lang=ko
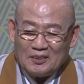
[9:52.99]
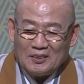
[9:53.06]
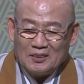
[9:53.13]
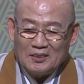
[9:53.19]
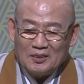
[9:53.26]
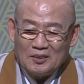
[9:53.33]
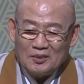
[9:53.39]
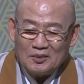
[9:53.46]

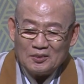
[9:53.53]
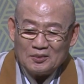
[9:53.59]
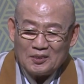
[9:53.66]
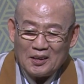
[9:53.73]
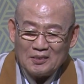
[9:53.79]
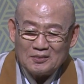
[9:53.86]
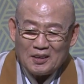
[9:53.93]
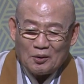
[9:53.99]
이
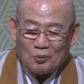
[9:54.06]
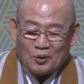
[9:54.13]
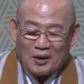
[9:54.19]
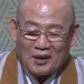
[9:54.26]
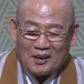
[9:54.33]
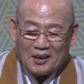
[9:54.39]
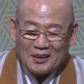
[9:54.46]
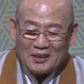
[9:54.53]
생사
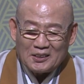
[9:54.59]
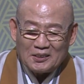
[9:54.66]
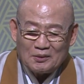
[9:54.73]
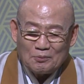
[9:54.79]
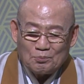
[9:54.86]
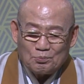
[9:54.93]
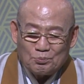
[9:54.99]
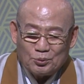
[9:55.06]
고락 간에
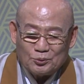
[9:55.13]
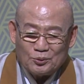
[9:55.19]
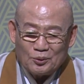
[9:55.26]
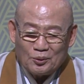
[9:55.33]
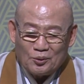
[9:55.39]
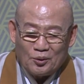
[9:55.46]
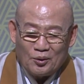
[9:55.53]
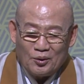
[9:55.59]

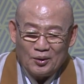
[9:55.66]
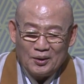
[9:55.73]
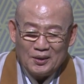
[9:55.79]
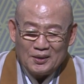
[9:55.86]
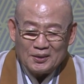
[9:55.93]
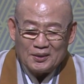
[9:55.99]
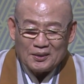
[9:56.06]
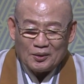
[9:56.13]
붙들고
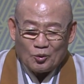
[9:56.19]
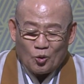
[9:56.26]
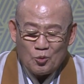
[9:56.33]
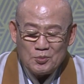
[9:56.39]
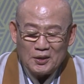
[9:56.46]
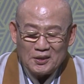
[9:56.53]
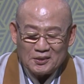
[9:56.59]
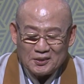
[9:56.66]
그렇게
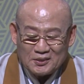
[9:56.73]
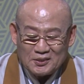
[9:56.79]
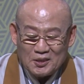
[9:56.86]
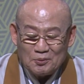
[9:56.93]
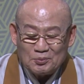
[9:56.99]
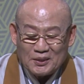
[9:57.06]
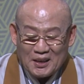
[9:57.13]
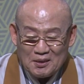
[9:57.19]
고민할 것이
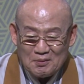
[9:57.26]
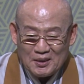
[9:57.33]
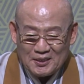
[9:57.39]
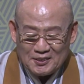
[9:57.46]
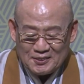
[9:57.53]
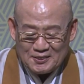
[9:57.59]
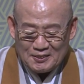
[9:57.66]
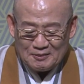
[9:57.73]
없다 이
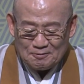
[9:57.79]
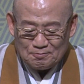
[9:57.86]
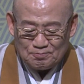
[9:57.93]
말이지.